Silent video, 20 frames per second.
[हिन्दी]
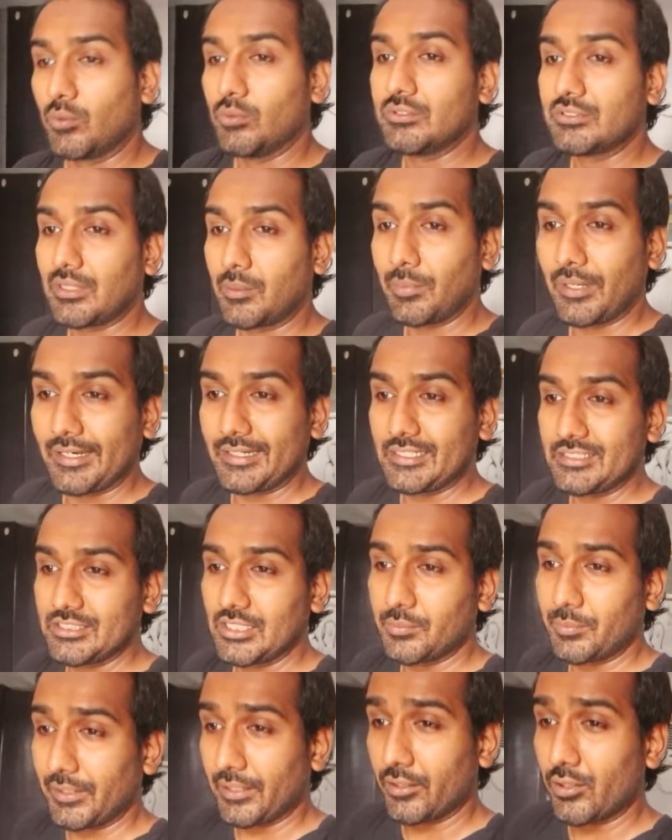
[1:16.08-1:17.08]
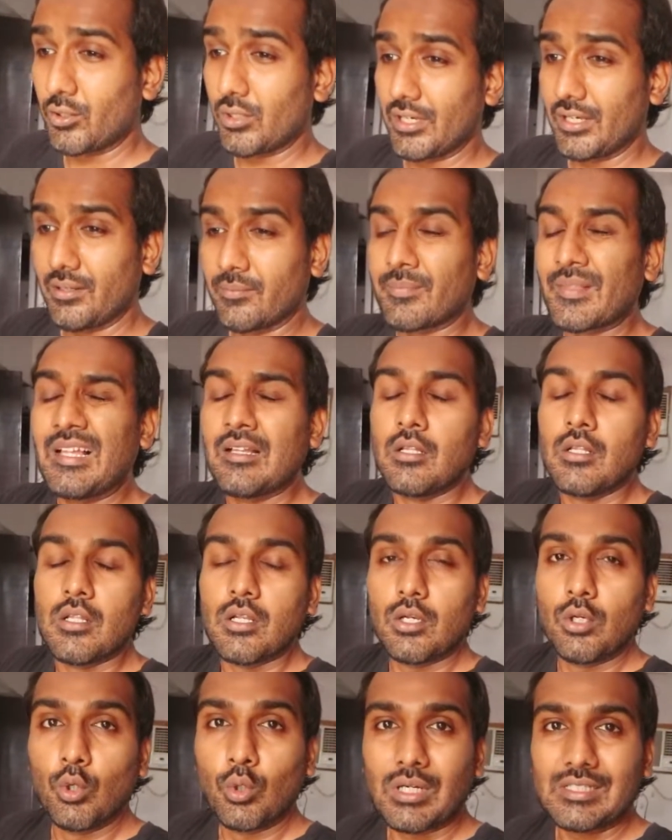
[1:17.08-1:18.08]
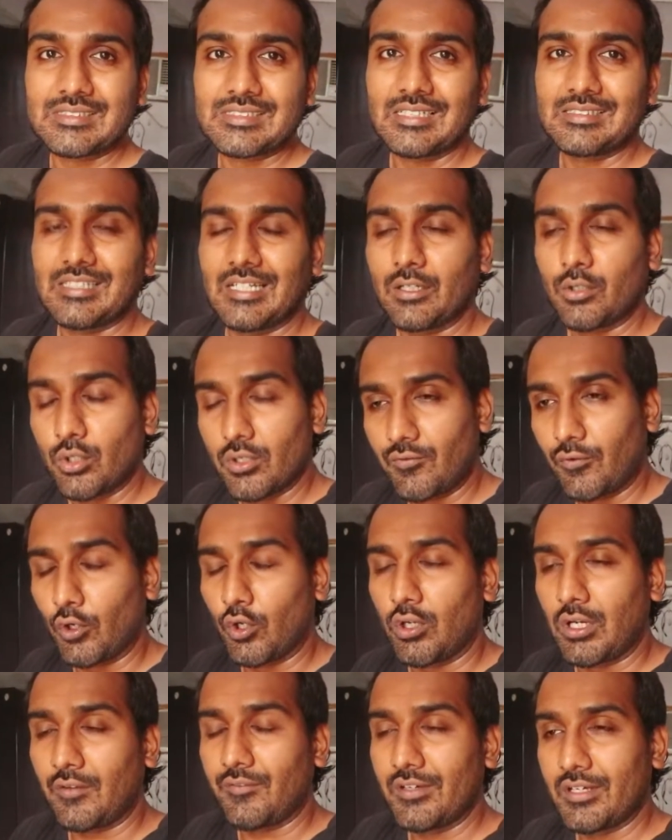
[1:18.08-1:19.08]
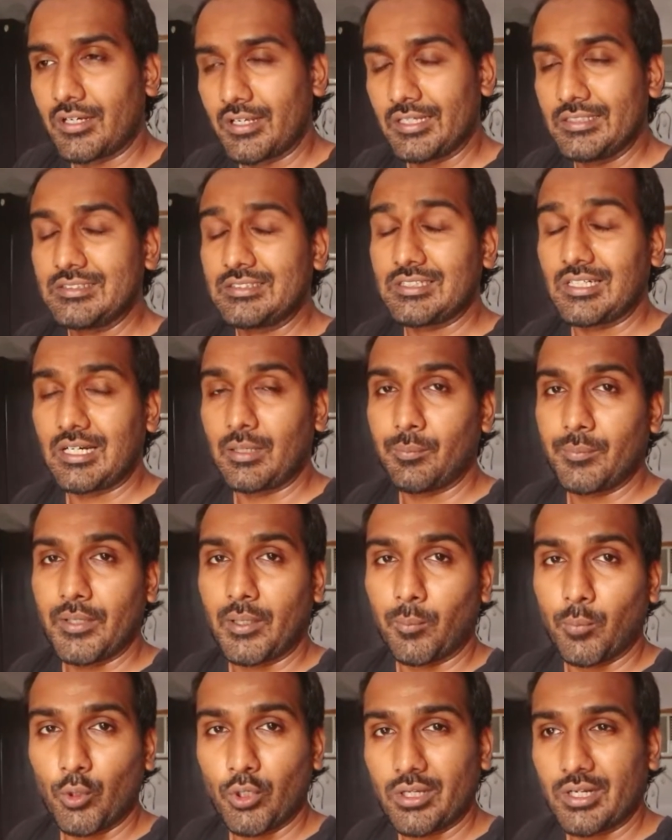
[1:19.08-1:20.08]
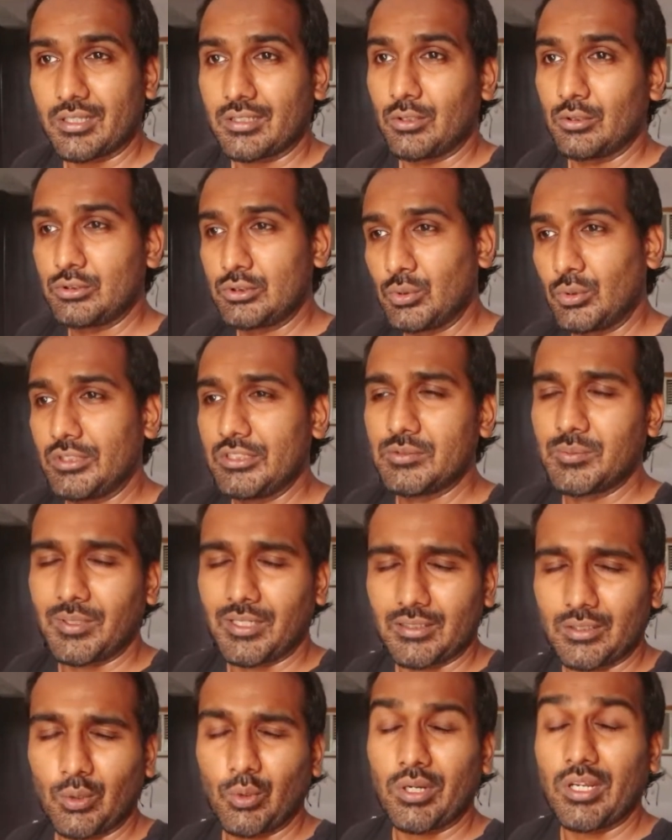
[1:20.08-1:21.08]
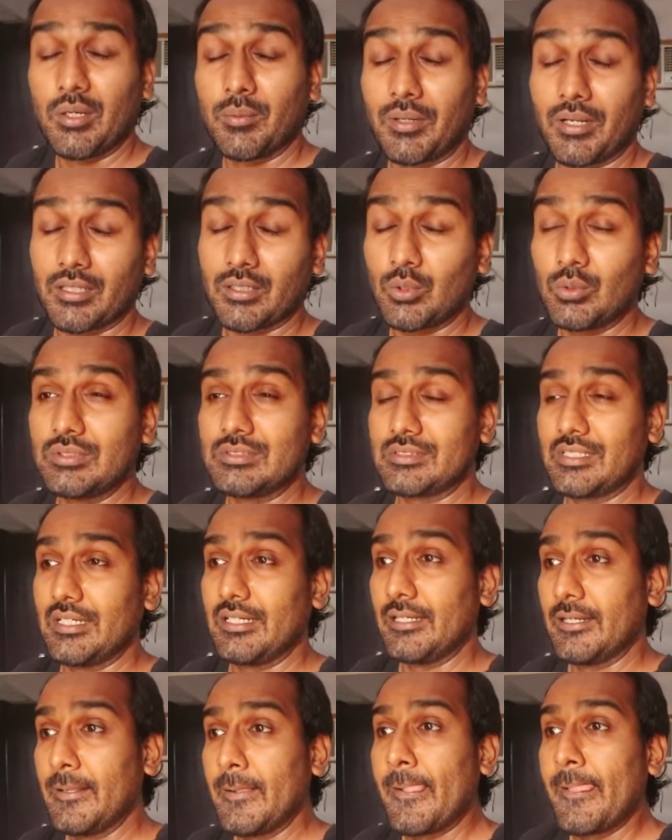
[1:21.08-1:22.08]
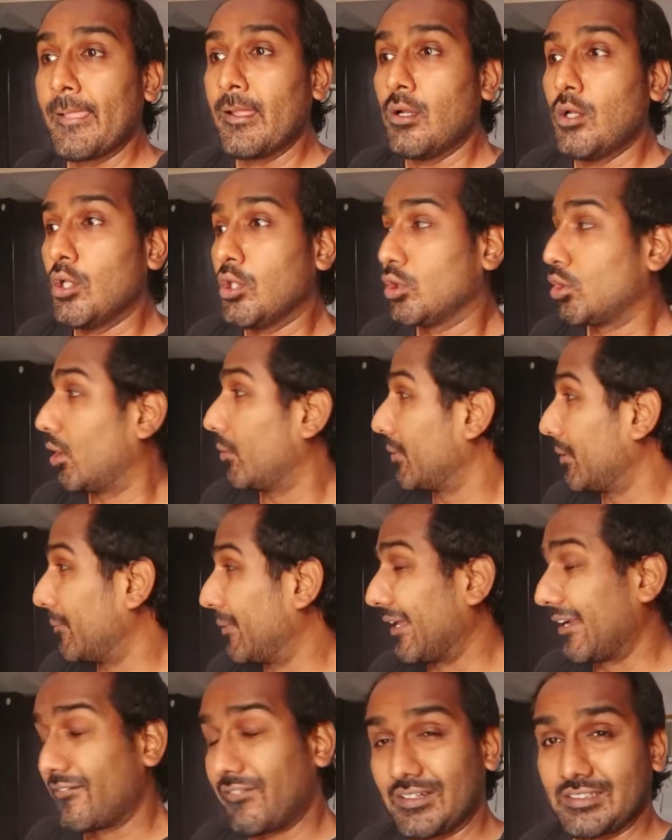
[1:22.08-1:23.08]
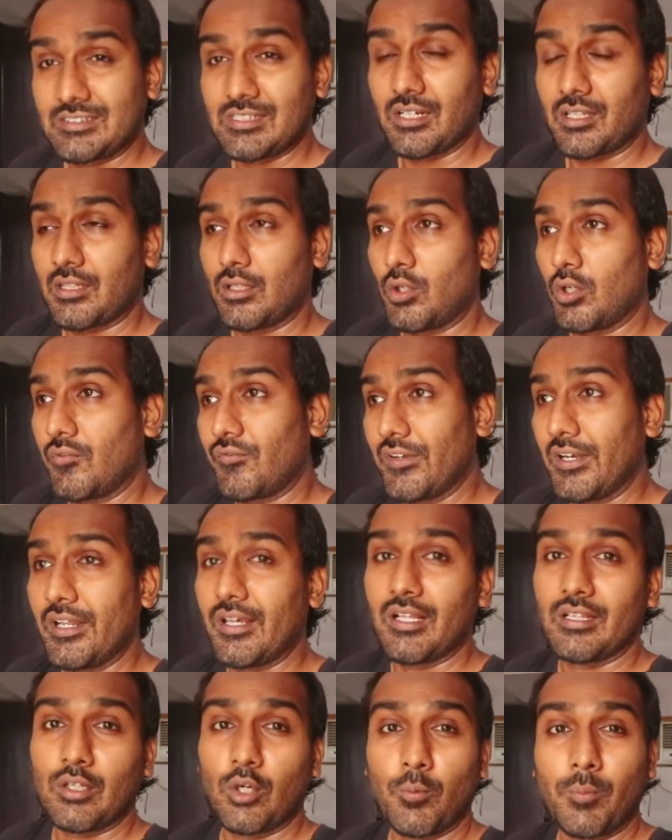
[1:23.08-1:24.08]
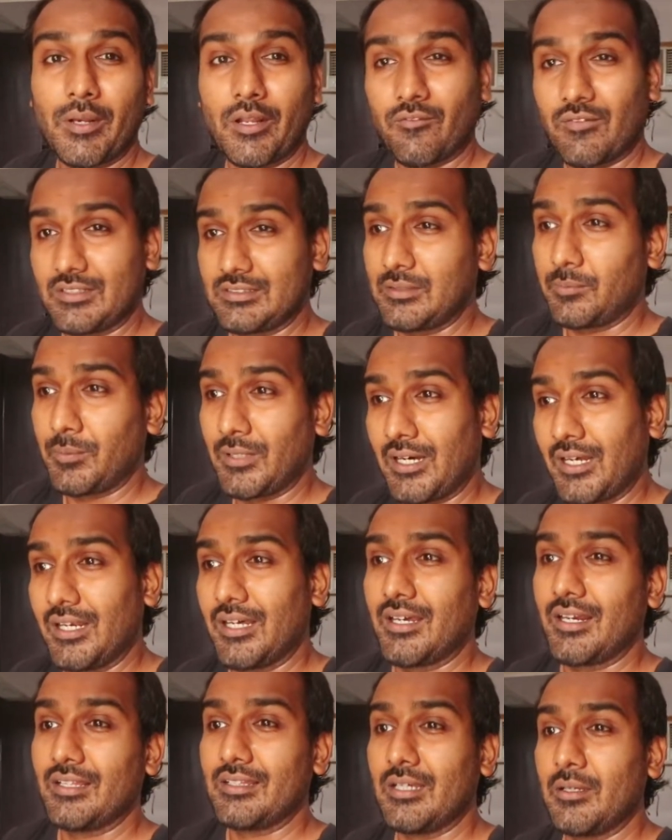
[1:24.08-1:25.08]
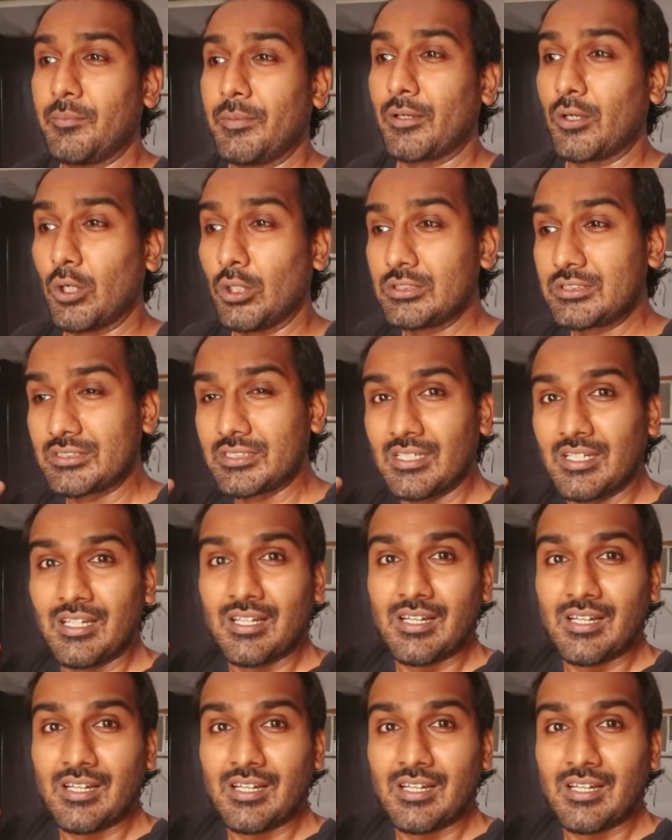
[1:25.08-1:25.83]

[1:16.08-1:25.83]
कौन सा ब्लैक टी शर्ट पहने क्योंकि लुक अच्छा चाहिए क्योंकि फोटोग्राफी करके इंस्टाग्राम पे अपलोड करता हूँ स्टोरीज बनाता हूँ रील बनाता हूँ इसके लिए तो अभी ब्रेकफास्ट करता हूँ और फिर निकलता हूँ ब्रेकफास्ट अपना अलग रहता है बिकॉज